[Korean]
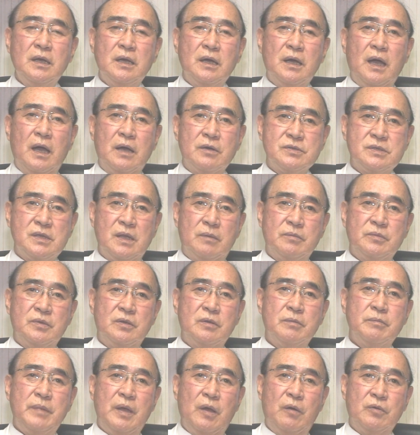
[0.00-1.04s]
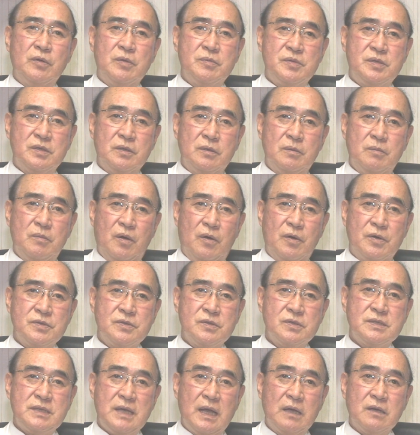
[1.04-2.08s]
한국 사람들은 매운 음식을
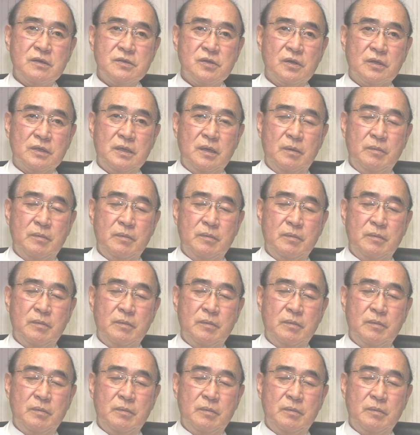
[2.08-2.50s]
먹어서 자극성